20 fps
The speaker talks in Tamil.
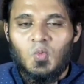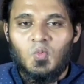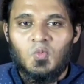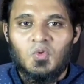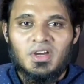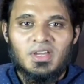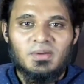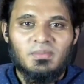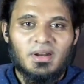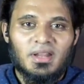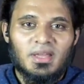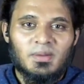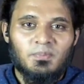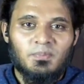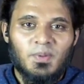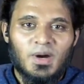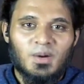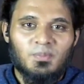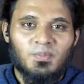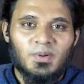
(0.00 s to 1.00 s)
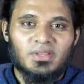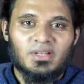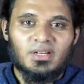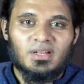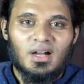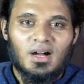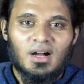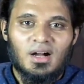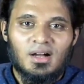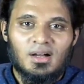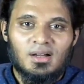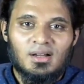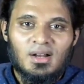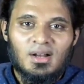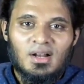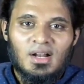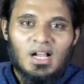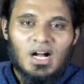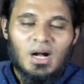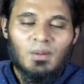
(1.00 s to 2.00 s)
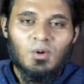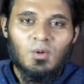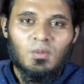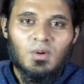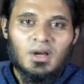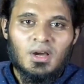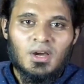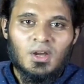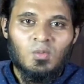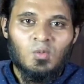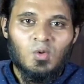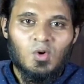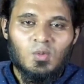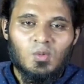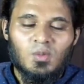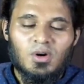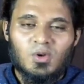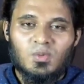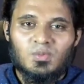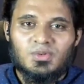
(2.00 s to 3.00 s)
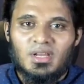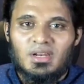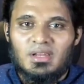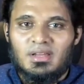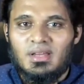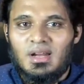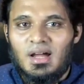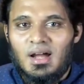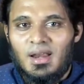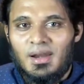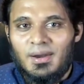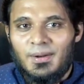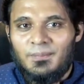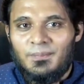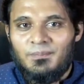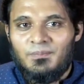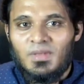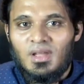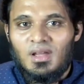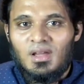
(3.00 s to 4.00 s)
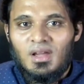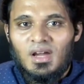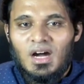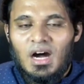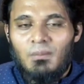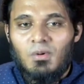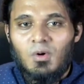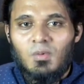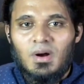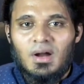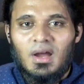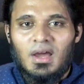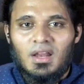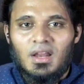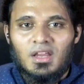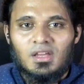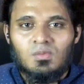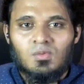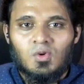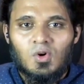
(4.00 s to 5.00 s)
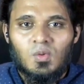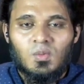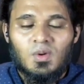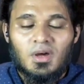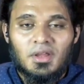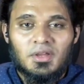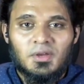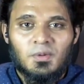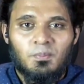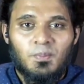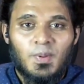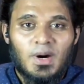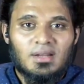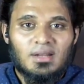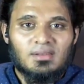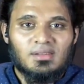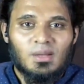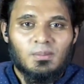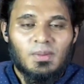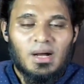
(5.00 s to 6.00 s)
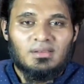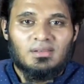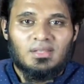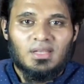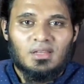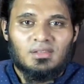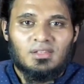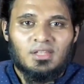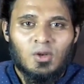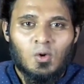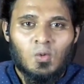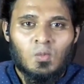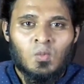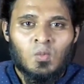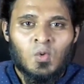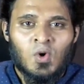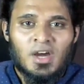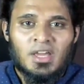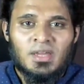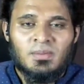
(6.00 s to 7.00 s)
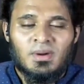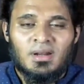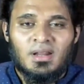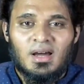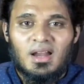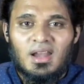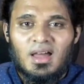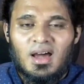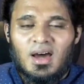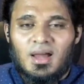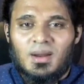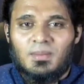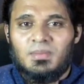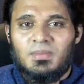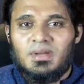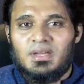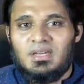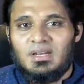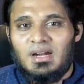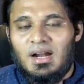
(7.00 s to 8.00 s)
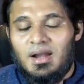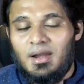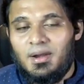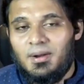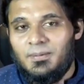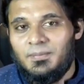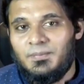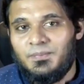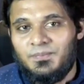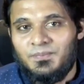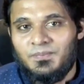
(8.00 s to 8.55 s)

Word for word: உம் ஐமனை பார்ப்பதற்காக அபுபக்கரும் உமரும் சொல்லுகிறார்கள் அபுபக்கரையும் உமரையும் பார்த்த மாத்திரத்தில் உம் ஐமன் அழ ஆரம்பிக்கிறார்கள்